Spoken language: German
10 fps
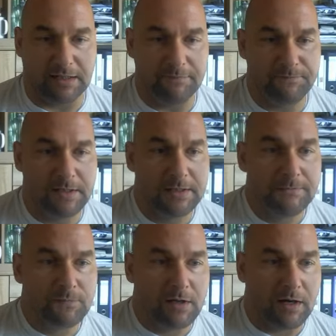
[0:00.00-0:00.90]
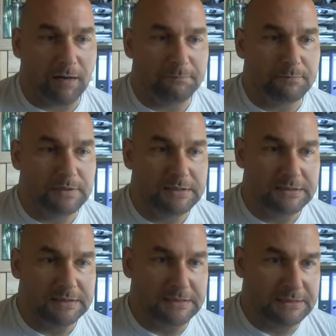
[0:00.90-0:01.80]
da, haben
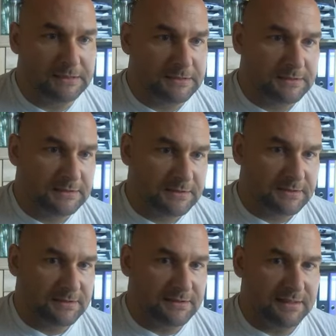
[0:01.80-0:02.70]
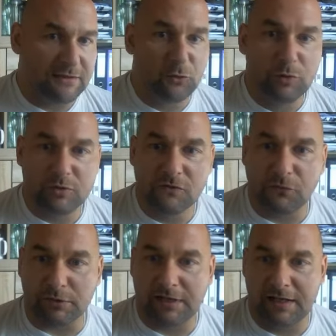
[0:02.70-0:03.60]
nicht die typischen
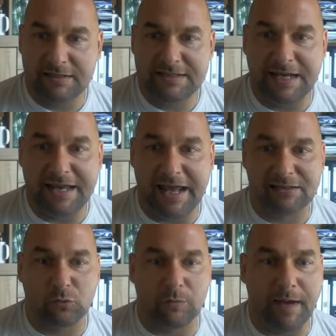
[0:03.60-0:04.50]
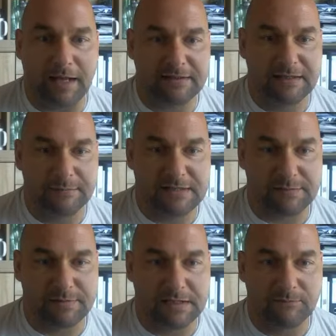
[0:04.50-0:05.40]
Vorteile, die ein Heckturm hat, nämlich
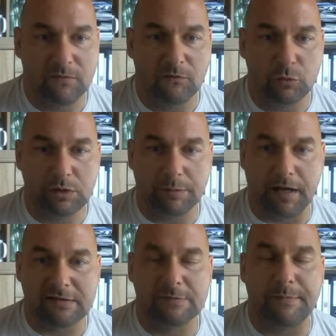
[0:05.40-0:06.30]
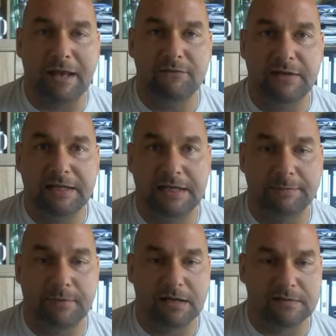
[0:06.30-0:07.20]
dass man den wunderbar zum Anwinkeln
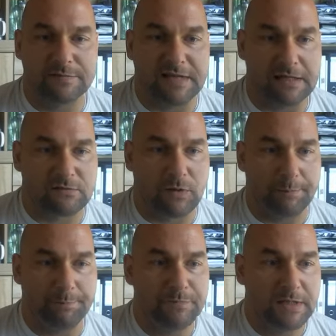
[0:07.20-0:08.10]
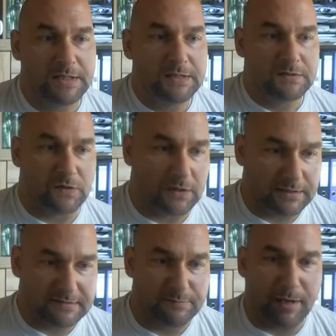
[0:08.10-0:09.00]
nehmen kann, zum Sidescrappen, sondern
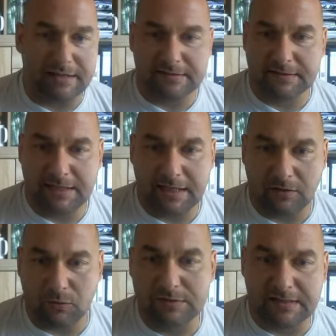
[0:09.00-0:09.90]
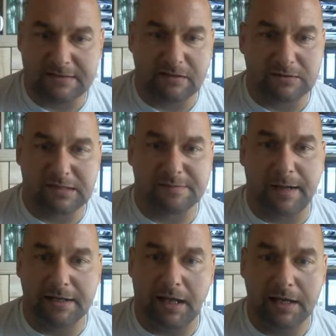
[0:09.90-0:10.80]
das ist ein Panzer, der grundsätzlich aus der
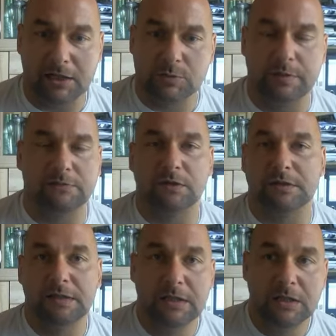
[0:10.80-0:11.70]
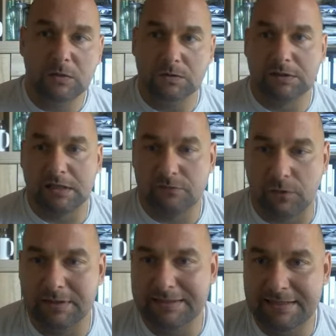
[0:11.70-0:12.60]
zweiten Reihe gespielt wird und ganz
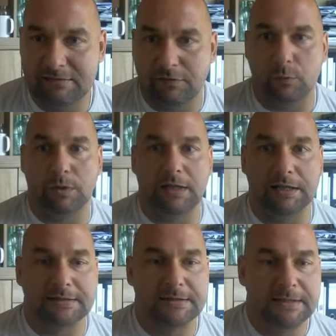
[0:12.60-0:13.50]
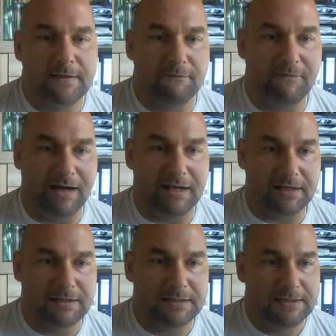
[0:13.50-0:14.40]
vorne nichts verloren hat, weil er